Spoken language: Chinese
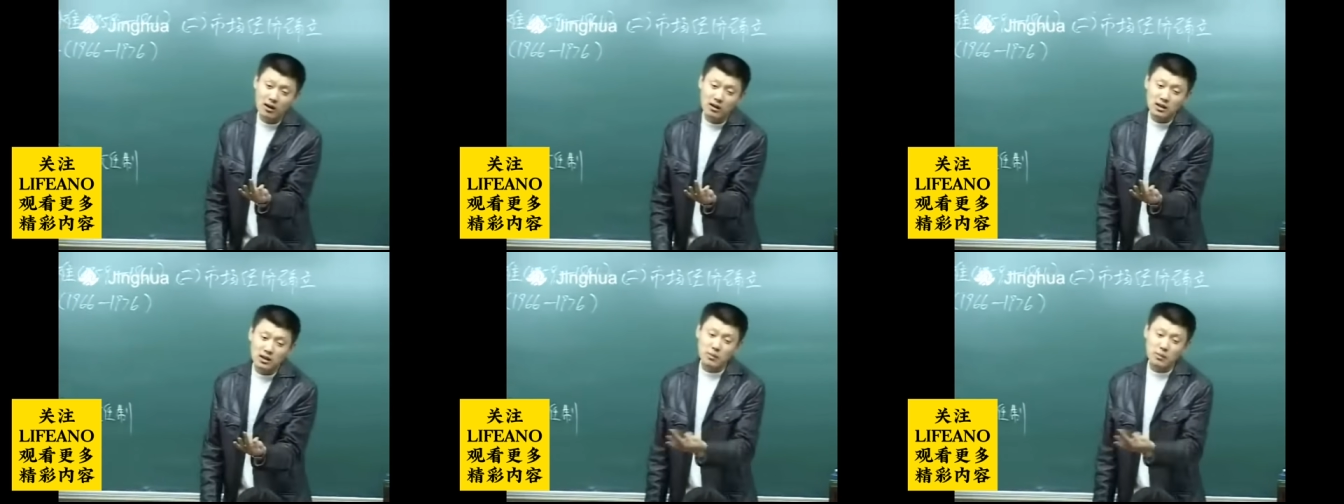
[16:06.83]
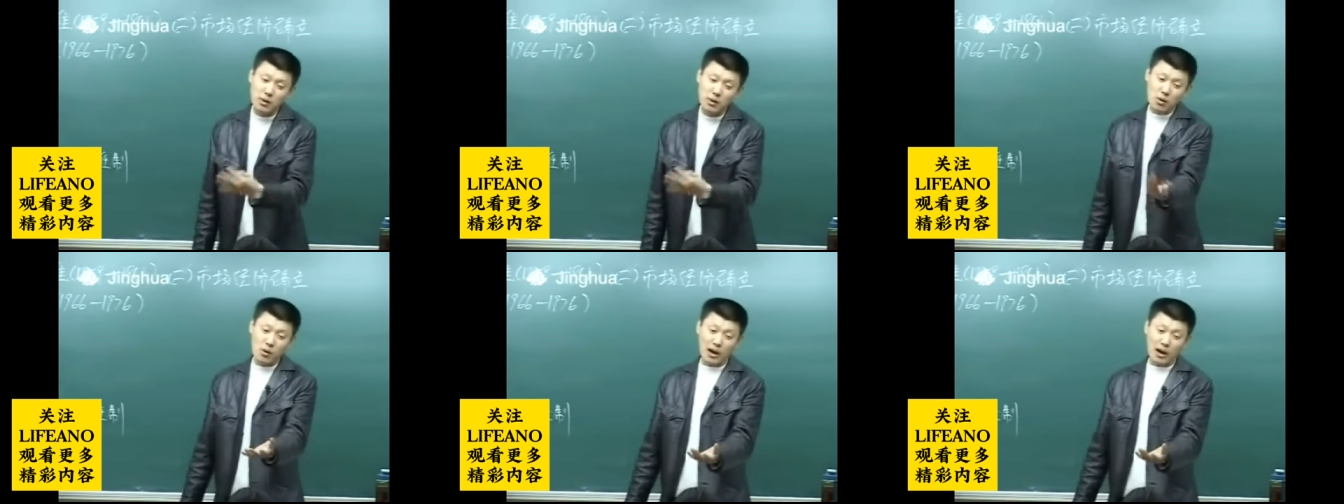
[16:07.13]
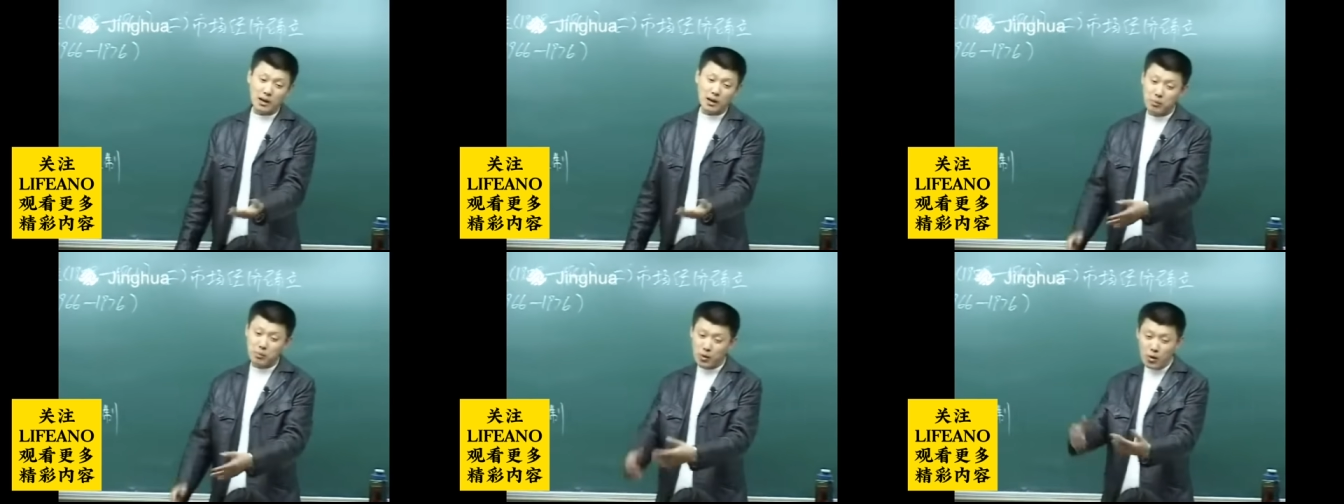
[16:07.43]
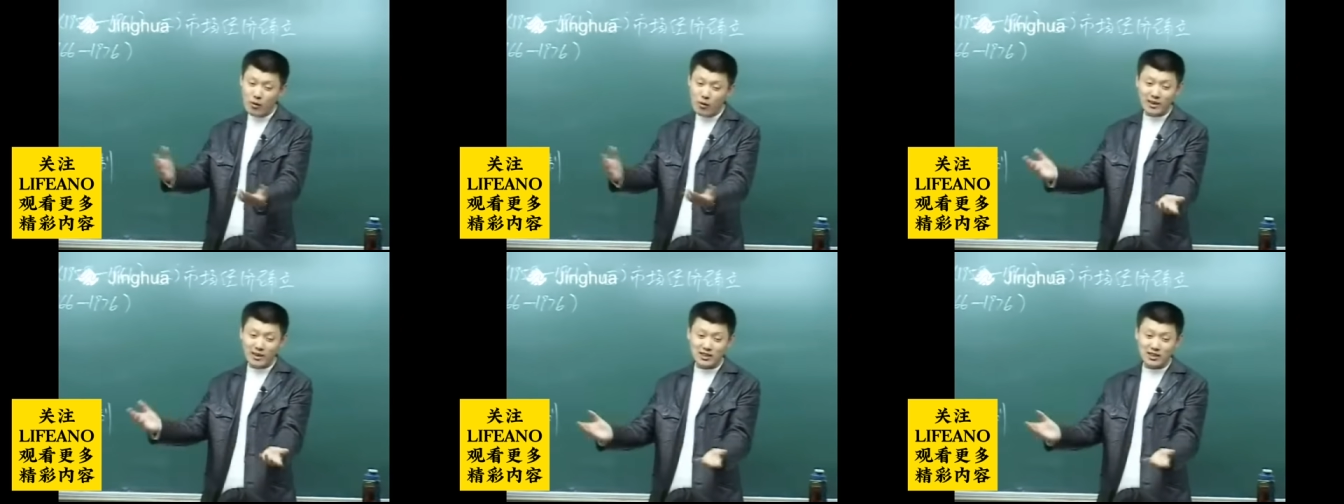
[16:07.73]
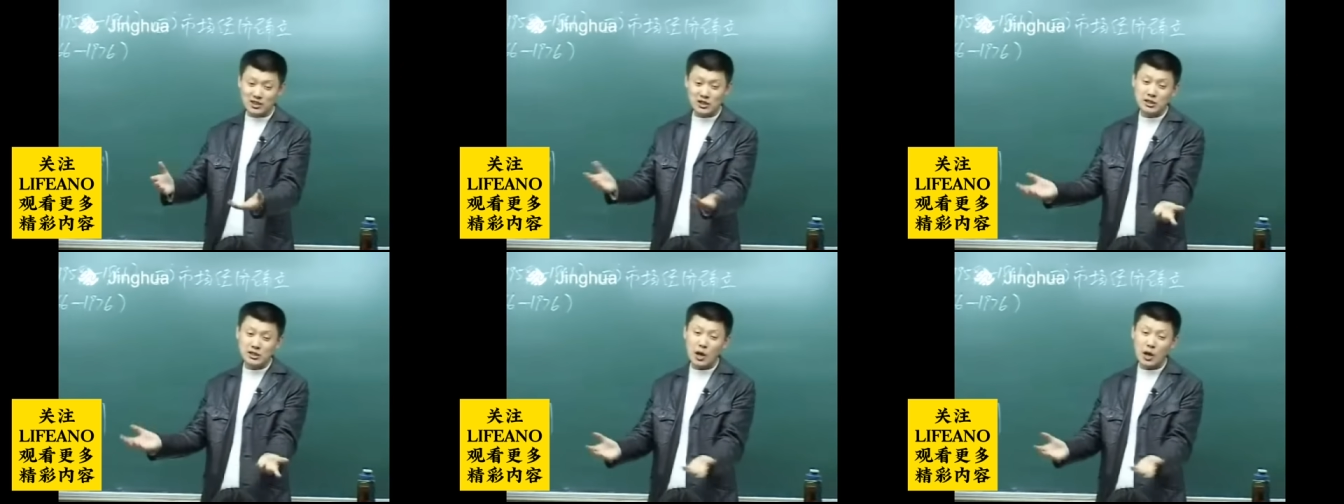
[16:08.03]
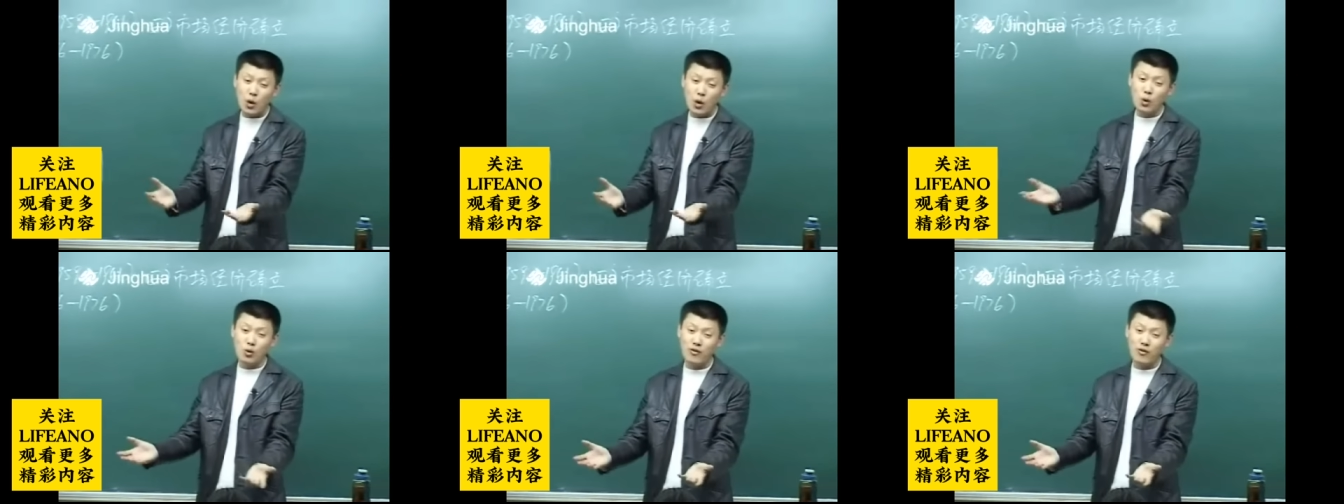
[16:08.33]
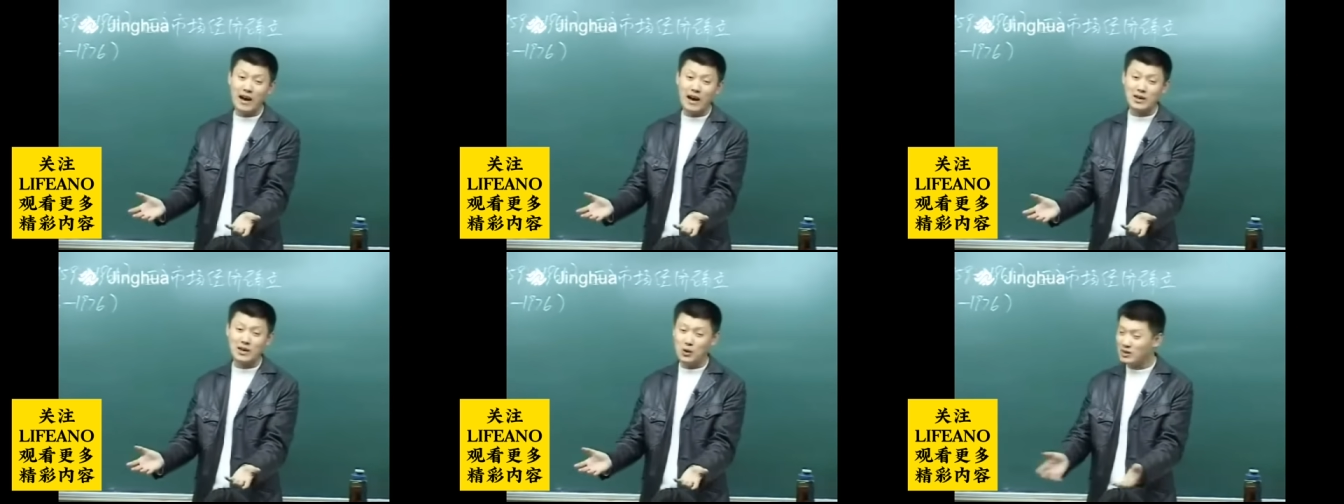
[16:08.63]
你不用管，你不用为他的销路
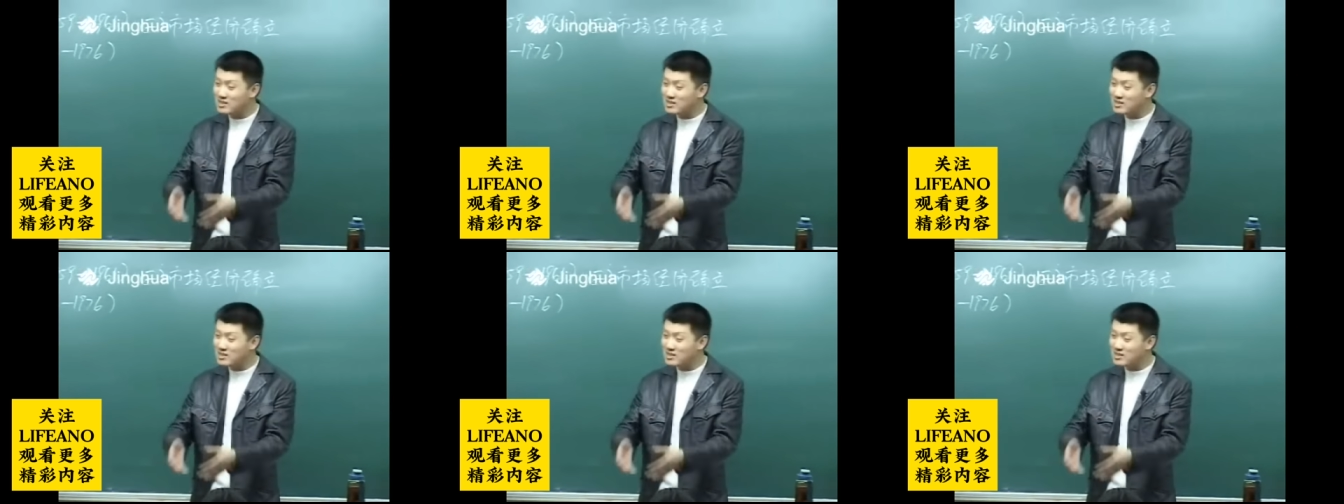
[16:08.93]
发愁，